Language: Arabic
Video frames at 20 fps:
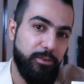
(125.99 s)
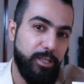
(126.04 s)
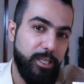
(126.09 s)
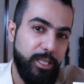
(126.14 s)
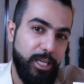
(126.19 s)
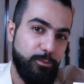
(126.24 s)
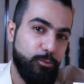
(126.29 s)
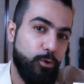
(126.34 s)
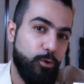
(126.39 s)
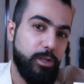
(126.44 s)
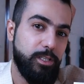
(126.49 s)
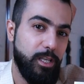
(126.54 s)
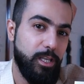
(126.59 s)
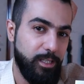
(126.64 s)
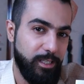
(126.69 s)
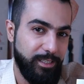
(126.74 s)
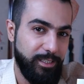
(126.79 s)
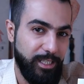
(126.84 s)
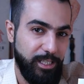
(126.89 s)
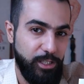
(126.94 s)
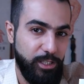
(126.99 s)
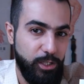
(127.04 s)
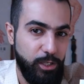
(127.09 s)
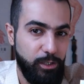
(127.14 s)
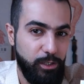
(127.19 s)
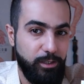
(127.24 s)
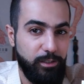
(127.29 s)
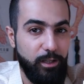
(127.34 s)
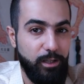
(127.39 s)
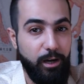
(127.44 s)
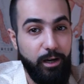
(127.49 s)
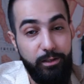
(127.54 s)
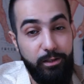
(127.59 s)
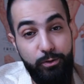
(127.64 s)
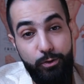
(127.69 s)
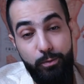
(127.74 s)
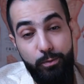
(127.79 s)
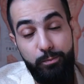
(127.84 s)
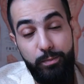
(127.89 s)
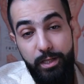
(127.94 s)
هي مواصلة تسجيل
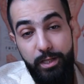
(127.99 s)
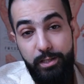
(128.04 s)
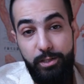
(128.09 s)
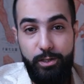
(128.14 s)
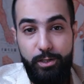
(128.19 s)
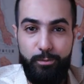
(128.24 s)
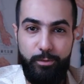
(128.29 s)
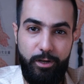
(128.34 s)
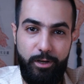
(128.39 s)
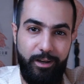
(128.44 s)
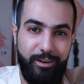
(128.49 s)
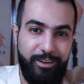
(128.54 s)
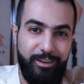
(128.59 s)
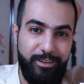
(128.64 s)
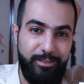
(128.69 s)
التقدم باستمرار